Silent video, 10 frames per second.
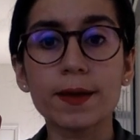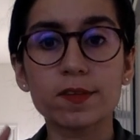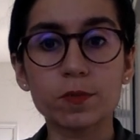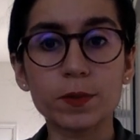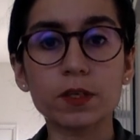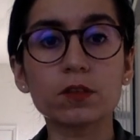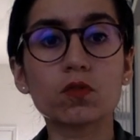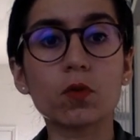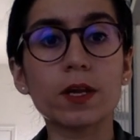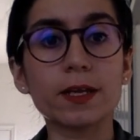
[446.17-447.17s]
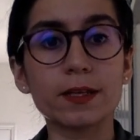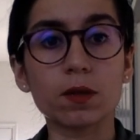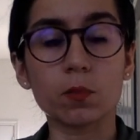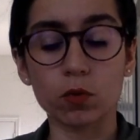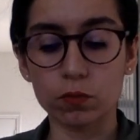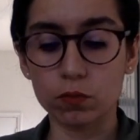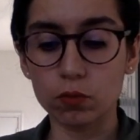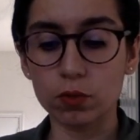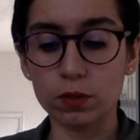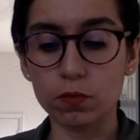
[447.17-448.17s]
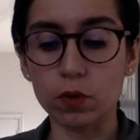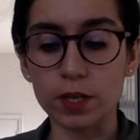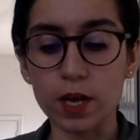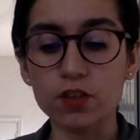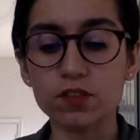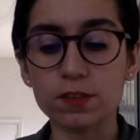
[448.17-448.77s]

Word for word: spirituel et d'un point de vue des voyages.